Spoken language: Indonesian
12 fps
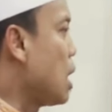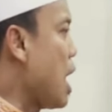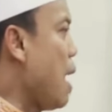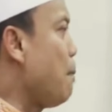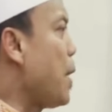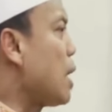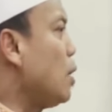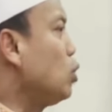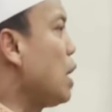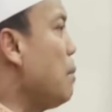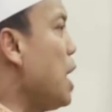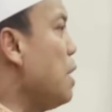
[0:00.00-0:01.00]
Apa
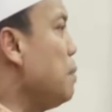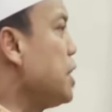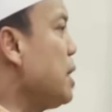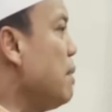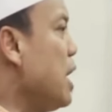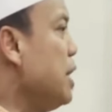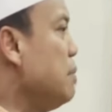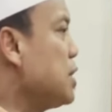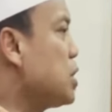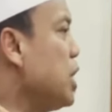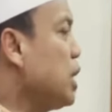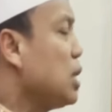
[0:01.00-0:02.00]
keutamaan berjamaah di
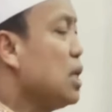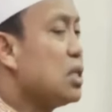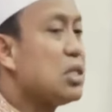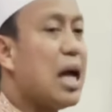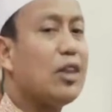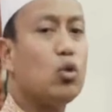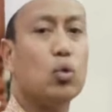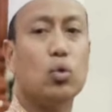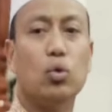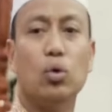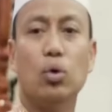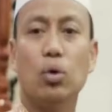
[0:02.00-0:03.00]
masjid?
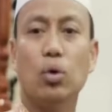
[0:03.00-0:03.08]
Satu,